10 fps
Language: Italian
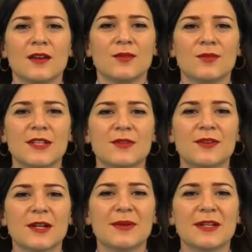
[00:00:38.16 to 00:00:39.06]

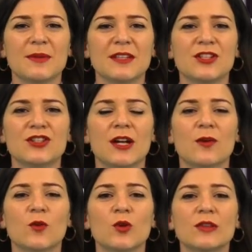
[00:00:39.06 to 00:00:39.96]
Federfarma ribadisce
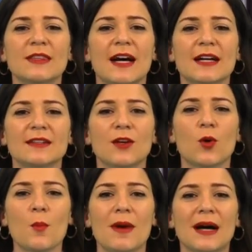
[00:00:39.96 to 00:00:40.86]
la volontà di
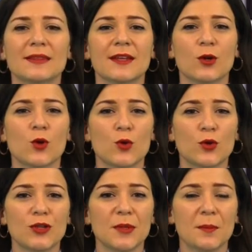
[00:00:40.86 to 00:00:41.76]
combattere con
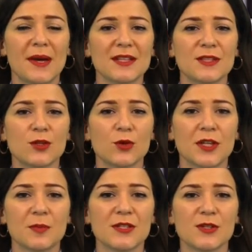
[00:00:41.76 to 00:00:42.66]
ogni mezzo
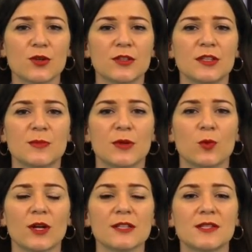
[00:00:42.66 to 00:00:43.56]
gli episodi di
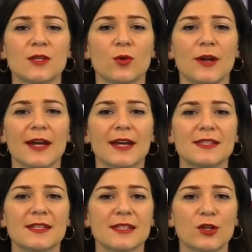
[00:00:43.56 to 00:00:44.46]
speculazione
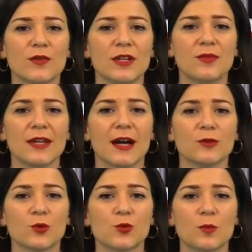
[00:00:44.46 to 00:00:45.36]
che si stanno
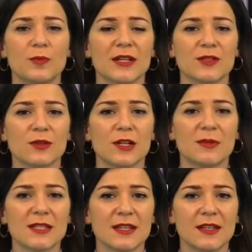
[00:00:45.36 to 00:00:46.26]
verificando sul prezzo delle
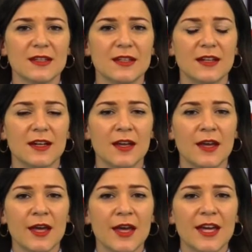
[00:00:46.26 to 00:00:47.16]

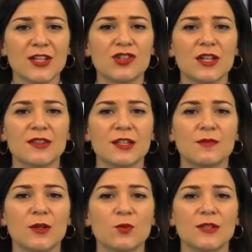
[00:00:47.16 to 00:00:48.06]
mascherine è già
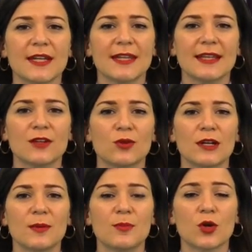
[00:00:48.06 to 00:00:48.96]
intervenuta chiedendo
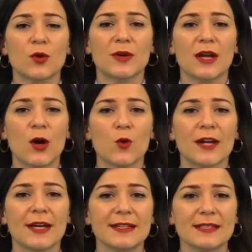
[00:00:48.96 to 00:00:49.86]
alle proprie
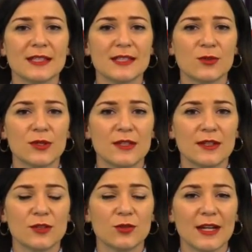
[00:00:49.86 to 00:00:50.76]
organizzazioni
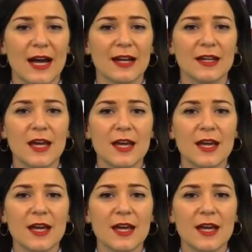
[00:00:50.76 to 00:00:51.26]
territoriali